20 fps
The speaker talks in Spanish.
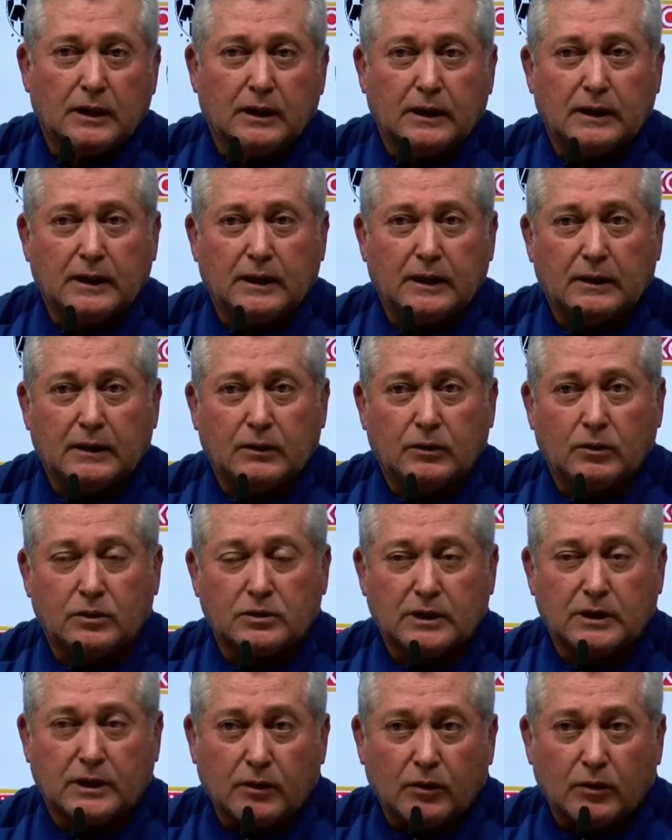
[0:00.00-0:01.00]
eh,
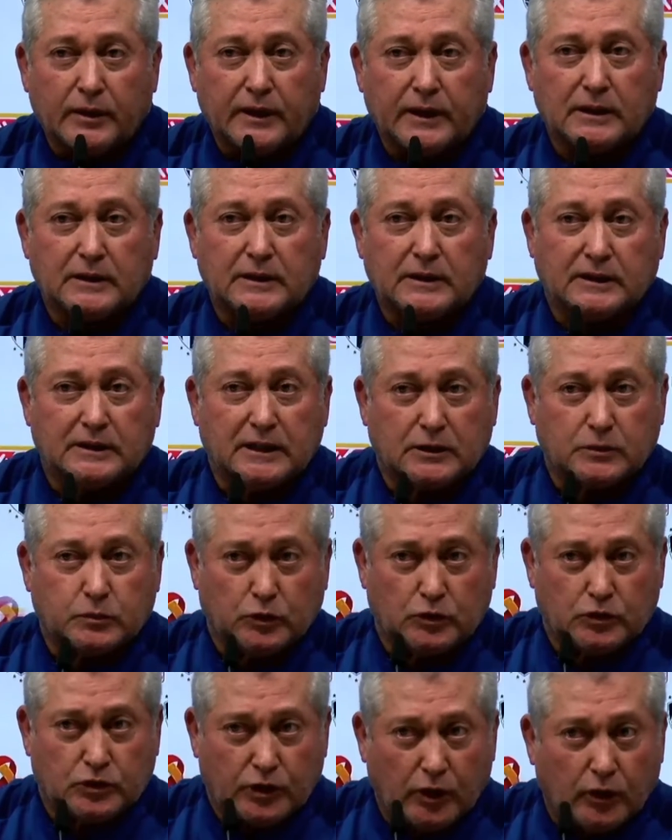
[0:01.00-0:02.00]
los errores, las
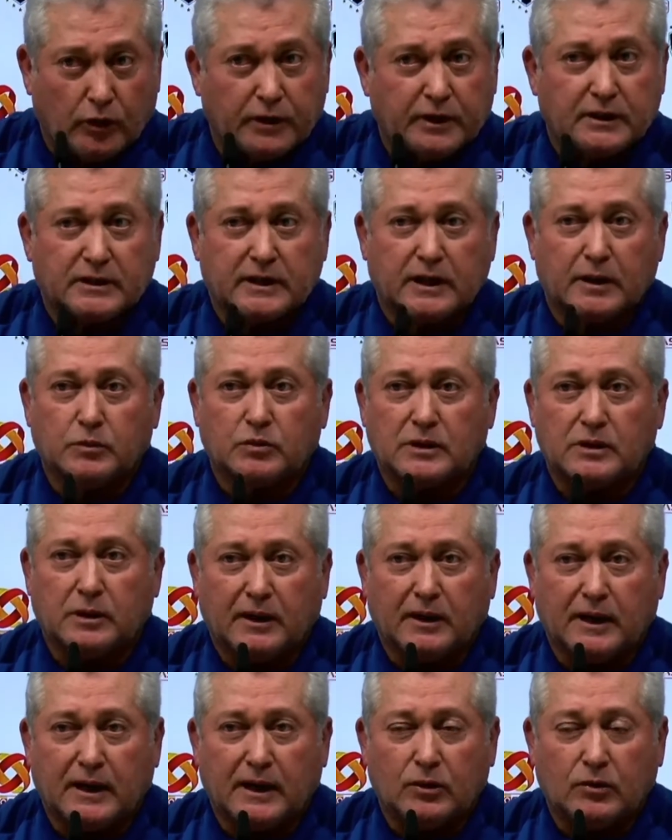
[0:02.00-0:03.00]
expulsiones que hemos
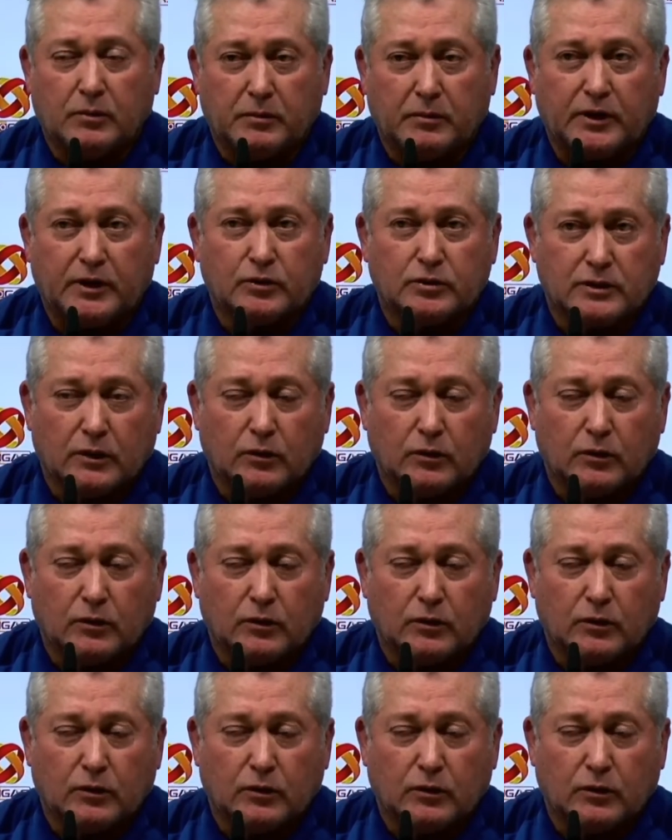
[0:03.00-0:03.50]
trabajado en varios